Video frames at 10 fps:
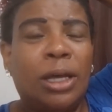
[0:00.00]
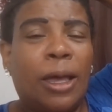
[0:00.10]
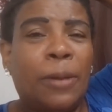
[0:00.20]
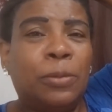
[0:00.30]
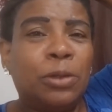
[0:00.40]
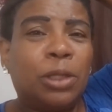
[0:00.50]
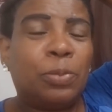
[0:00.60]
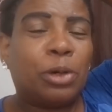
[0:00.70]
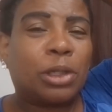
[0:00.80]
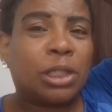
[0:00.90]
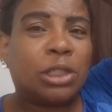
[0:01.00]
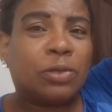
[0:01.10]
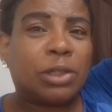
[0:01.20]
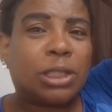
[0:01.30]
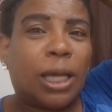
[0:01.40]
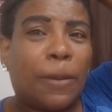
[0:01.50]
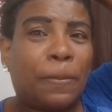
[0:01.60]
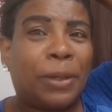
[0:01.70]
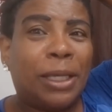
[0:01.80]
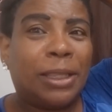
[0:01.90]
É muito importante você
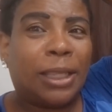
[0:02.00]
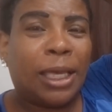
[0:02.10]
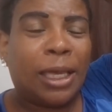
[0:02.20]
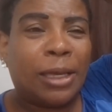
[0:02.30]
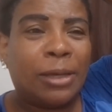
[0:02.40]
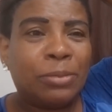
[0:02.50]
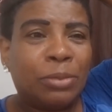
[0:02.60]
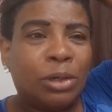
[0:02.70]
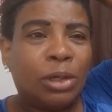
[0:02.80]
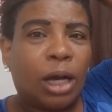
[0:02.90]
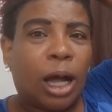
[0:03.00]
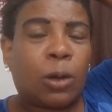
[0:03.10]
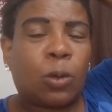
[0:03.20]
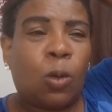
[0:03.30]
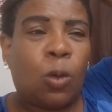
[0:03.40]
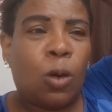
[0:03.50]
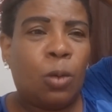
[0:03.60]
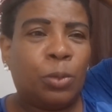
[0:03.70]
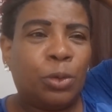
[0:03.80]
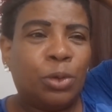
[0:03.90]
aprender a
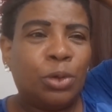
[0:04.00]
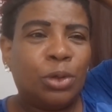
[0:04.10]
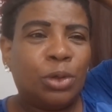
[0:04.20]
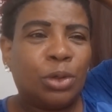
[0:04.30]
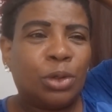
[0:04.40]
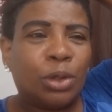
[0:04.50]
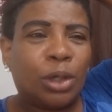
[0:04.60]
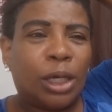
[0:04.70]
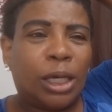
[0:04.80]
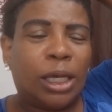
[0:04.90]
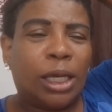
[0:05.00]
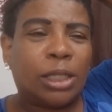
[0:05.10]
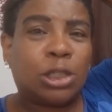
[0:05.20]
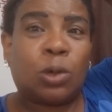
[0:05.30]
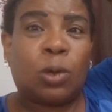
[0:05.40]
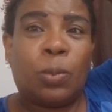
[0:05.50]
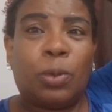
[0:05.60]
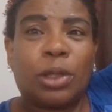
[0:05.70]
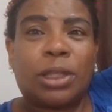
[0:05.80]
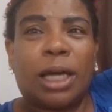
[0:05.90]
como é, se
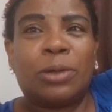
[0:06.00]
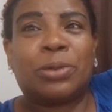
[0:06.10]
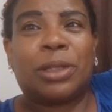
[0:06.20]
comportar no